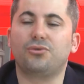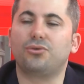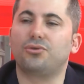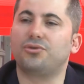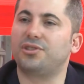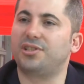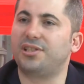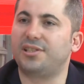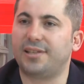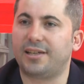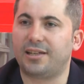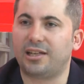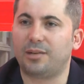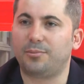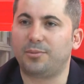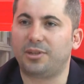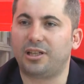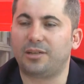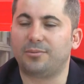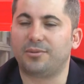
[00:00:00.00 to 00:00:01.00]
çok ciddi
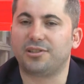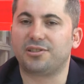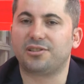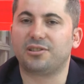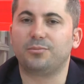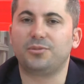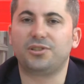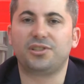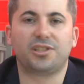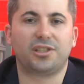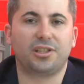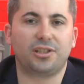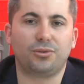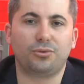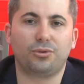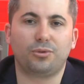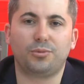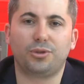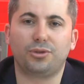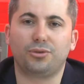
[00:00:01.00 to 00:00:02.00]
seyrelmeler başlamış ki
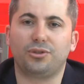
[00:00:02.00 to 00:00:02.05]
normal